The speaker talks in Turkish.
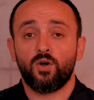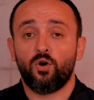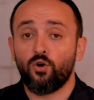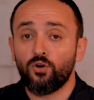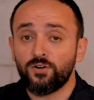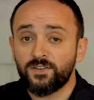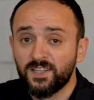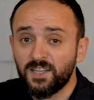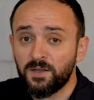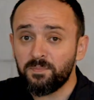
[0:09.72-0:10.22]

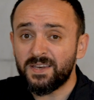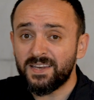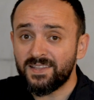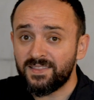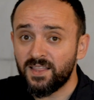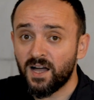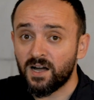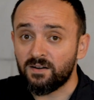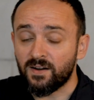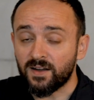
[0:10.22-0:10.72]
Ortada bir
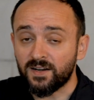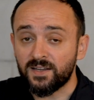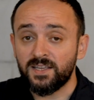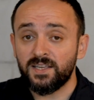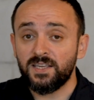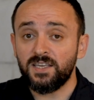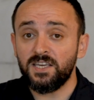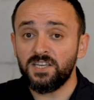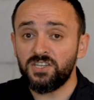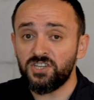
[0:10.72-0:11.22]
iddia var.
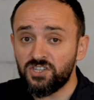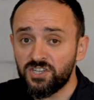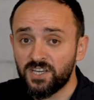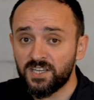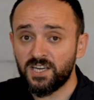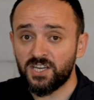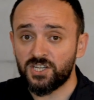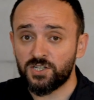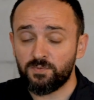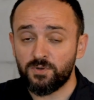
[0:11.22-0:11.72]
İç içe
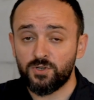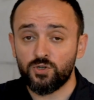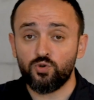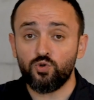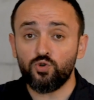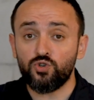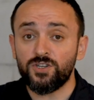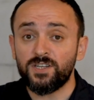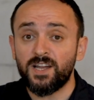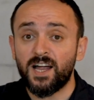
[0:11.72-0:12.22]
geçmiş
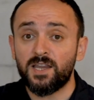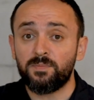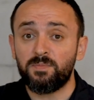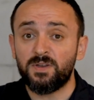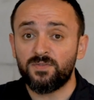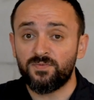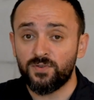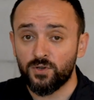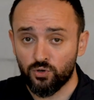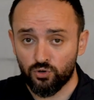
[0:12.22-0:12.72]
üç ilerli
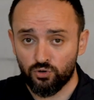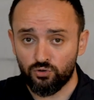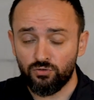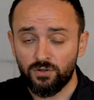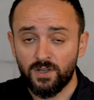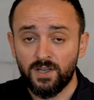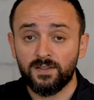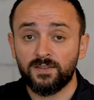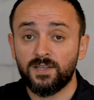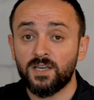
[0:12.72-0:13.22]
bir figürün
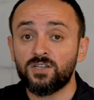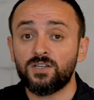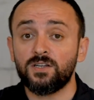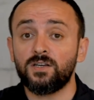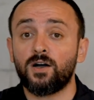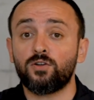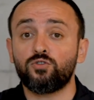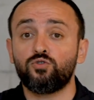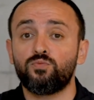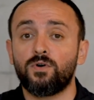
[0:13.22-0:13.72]

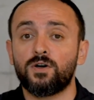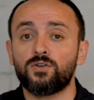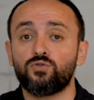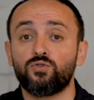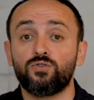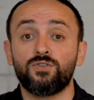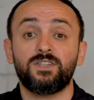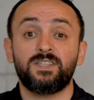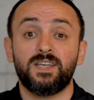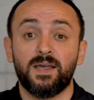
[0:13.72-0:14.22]
teşkilat-ı
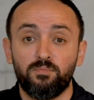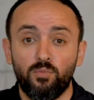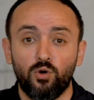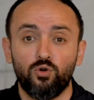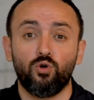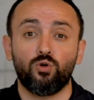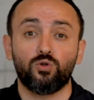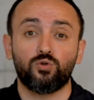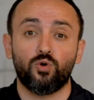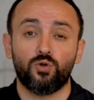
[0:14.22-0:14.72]
mahsunun
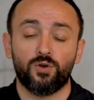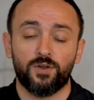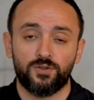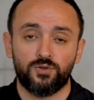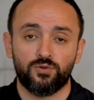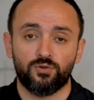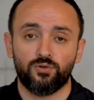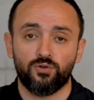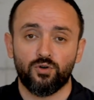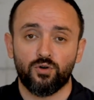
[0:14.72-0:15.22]
sembolü olduğu öne
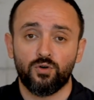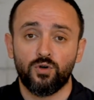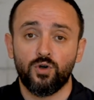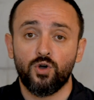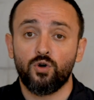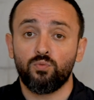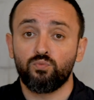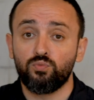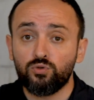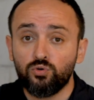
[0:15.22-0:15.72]
sürülüyor.
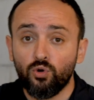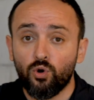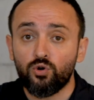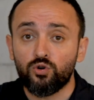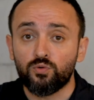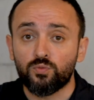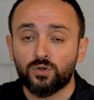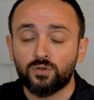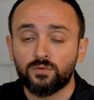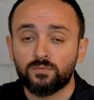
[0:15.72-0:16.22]
Bu
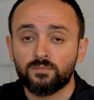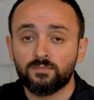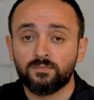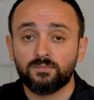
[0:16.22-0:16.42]
doğru mu?